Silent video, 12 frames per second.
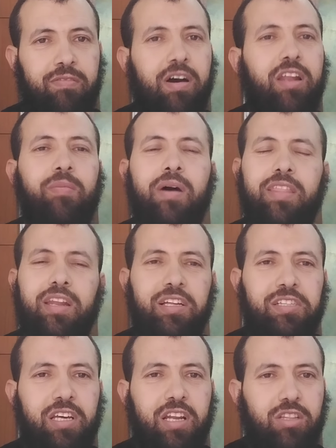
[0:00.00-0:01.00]
فلماذا
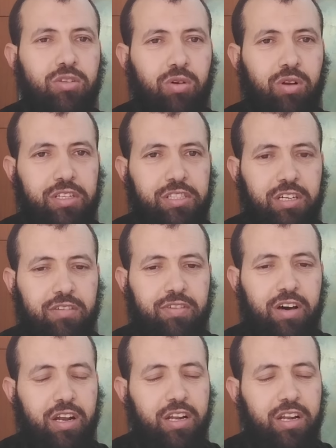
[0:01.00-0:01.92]
الإنسان يترك الاستغفار؟